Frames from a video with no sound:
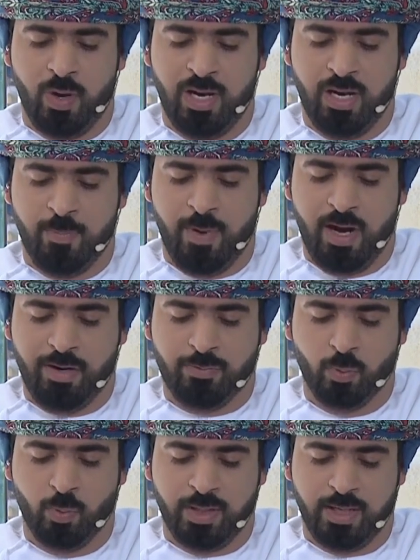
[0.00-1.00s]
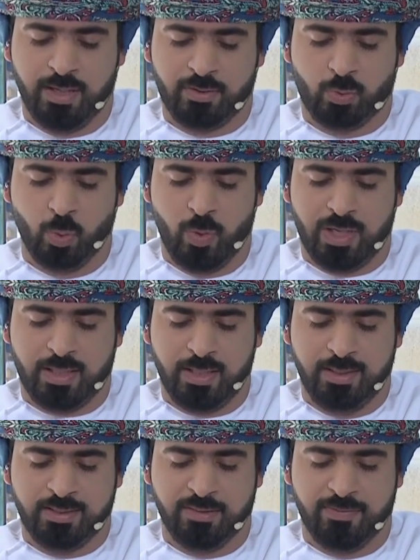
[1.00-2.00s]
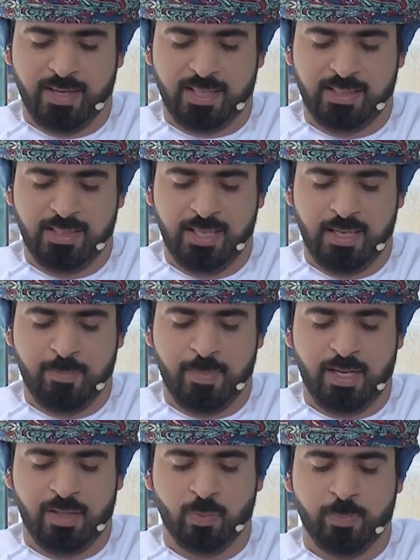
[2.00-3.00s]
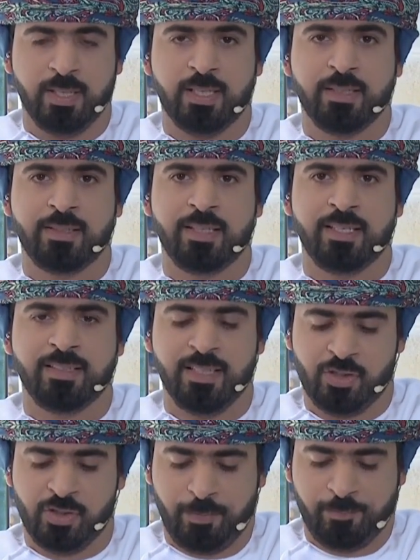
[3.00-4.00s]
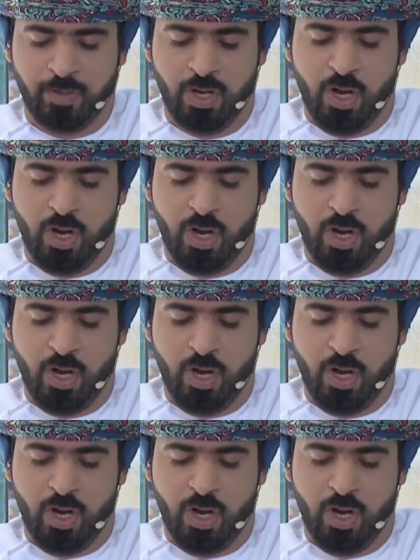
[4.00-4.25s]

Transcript: والمحفوظات توقع اتفاقية مع لبان للنشر